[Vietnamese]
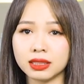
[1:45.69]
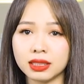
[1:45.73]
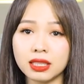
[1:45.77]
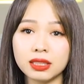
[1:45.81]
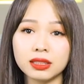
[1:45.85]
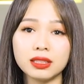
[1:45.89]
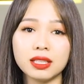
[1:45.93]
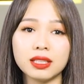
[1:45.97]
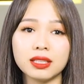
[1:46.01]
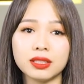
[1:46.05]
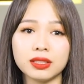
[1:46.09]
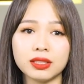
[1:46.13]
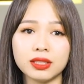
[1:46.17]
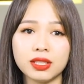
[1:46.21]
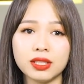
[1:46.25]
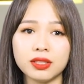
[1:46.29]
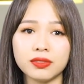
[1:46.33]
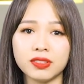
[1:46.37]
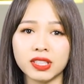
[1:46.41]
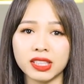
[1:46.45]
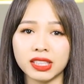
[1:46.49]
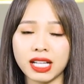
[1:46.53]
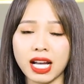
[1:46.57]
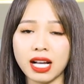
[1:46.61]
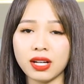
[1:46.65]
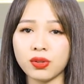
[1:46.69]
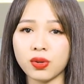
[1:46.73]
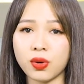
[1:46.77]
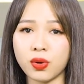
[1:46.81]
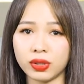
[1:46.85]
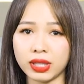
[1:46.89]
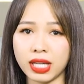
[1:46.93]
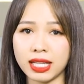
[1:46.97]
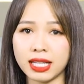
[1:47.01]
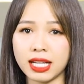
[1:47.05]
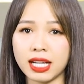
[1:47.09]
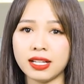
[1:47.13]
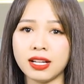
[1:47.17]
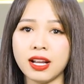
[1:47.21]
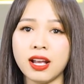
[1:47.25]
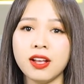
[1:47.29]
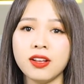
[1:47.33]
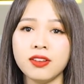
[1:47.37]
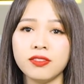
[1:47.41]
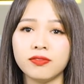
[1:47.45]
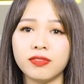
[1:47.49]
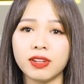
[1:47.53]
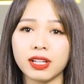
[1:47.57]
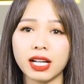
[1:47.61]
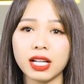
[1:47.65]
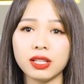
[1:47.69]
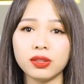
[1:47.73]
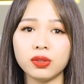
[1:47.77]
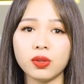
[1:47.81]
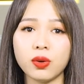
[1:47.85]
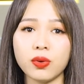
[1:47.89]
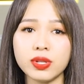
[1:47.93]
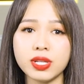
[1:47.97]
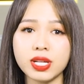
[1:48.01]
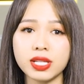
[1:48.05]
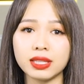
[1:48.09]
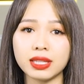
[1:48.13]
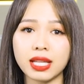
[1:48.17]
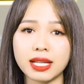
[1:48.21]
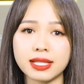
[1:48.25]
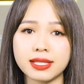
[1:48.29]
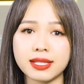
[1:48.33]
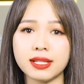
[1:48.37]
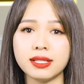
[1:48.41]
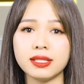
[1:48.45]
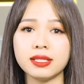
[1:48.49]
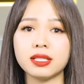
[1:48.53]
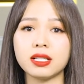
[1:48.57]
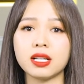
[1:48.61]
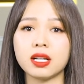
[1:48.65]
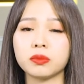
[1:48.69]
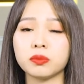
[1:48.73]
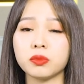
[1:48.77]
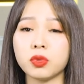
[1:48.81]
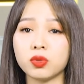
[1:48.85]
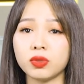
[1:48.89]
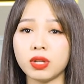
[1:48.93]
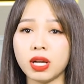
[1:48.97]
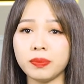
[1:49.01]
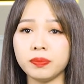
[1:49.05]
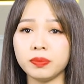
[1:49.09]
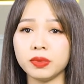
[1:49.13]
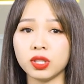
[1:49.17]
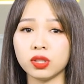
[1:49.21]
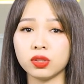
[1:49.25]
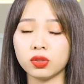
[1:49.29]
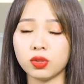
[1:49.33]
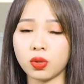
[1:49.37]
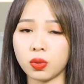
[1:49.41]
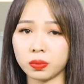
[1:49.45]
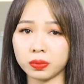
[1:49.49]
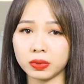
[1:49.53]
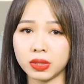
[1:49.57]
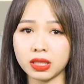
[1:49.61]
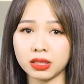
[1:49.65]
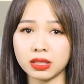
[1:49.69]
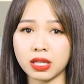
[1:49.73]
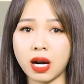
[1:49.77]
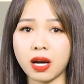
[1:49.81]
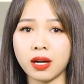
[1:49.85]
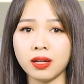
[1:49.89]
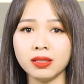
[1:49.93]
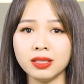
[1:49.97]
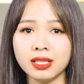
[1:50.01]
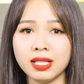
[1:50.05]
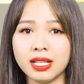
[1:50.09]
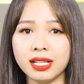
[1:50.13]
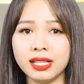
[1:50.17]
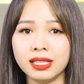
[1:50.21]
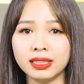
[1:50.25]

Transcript: Tương tự như với các hộ gia đình và các tổ chức tài chính cần bù đắp những tổn thất đó,